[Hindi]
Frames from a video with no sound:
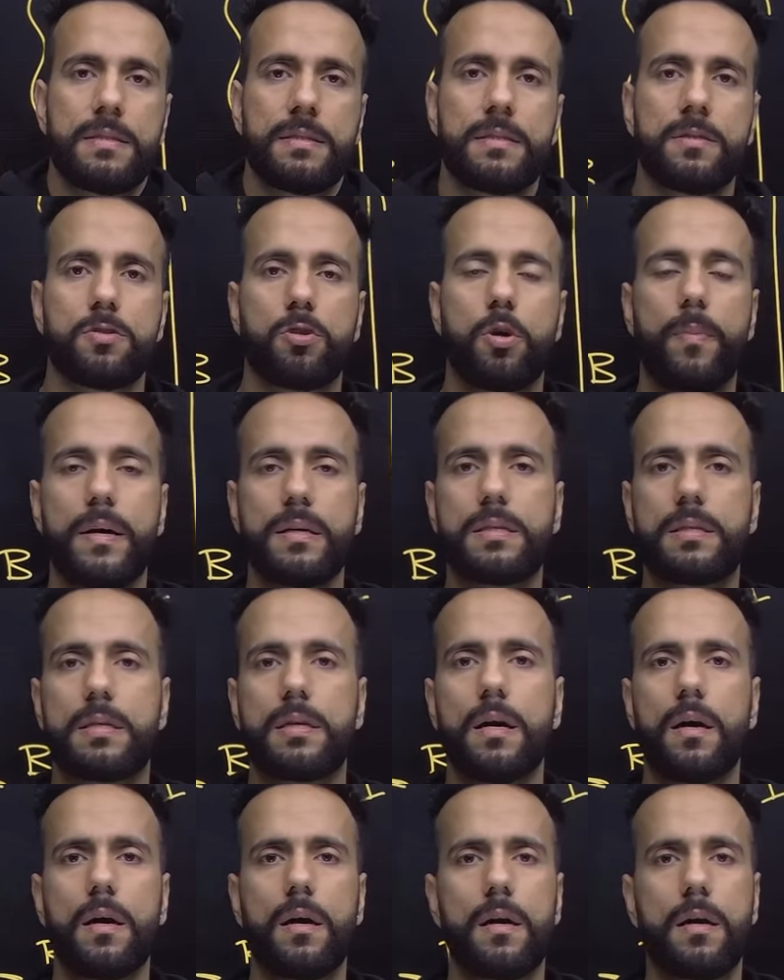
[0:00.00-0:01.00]
तो बस
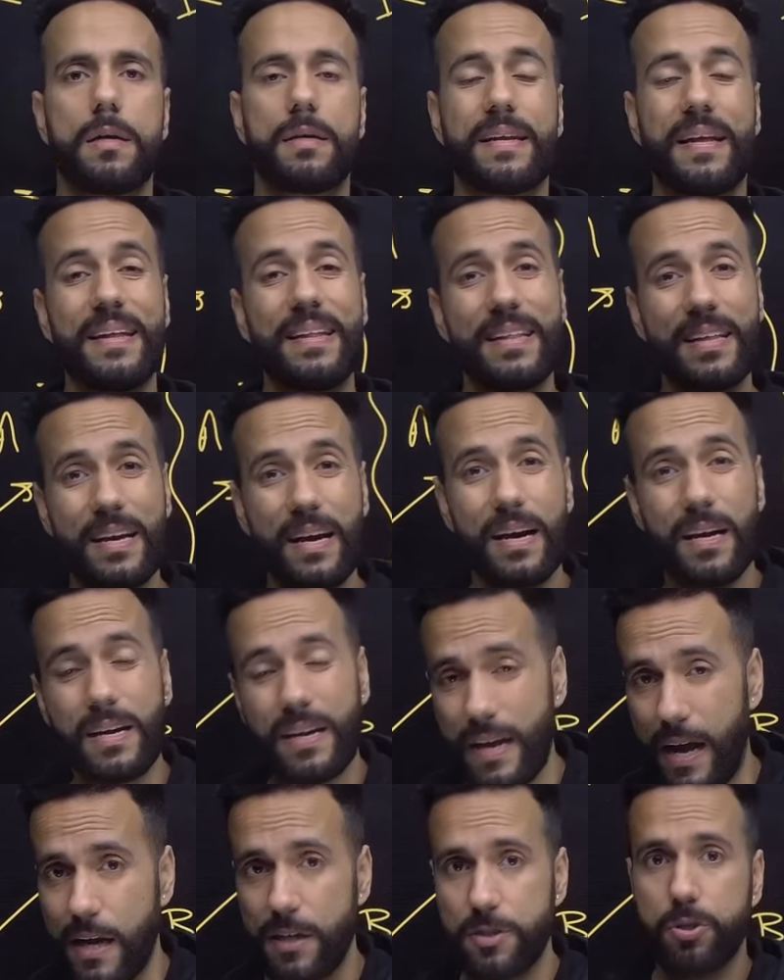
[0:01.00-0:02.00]
टेंथ का
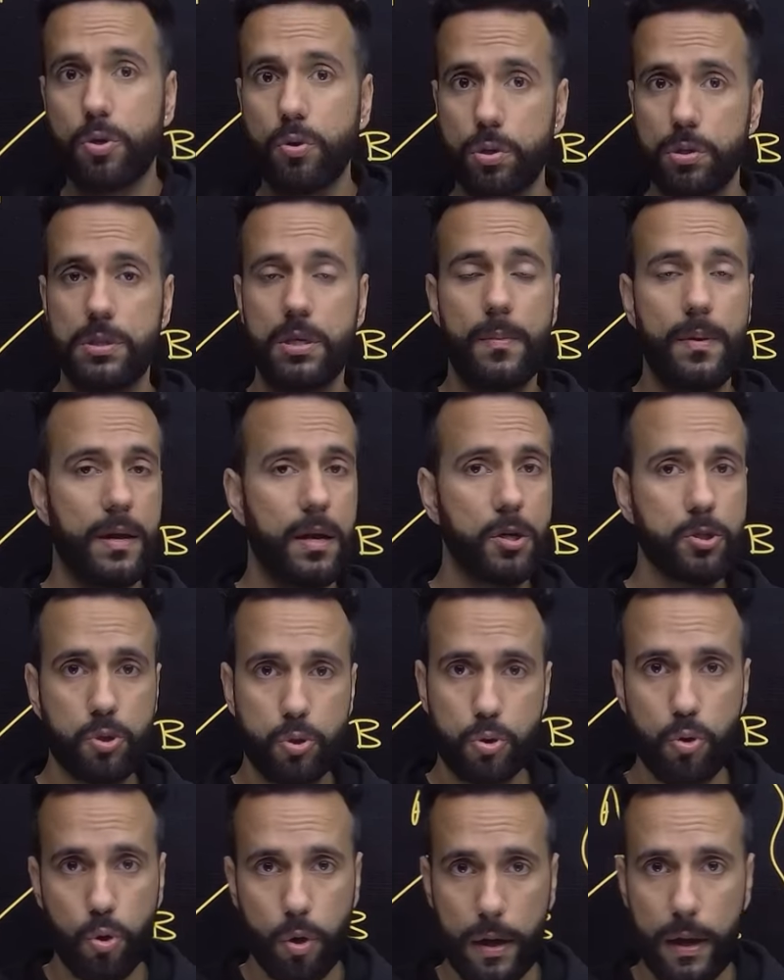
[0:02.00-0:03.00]
क्रैश कोर्स हमारा
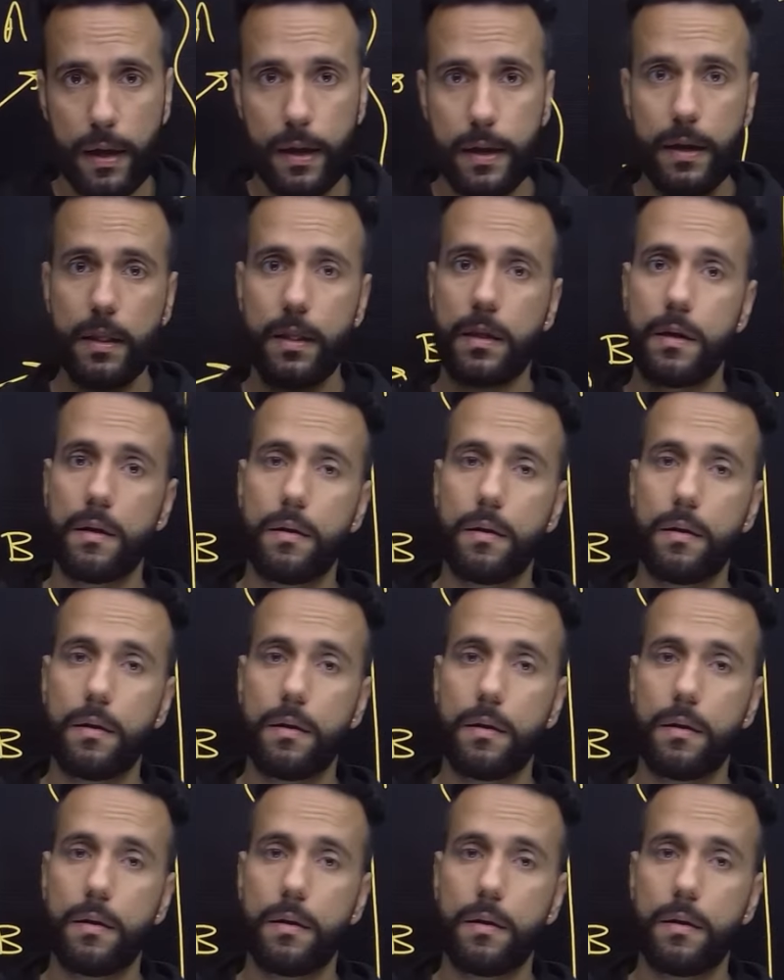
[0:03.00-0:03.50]
शुरू हो गया है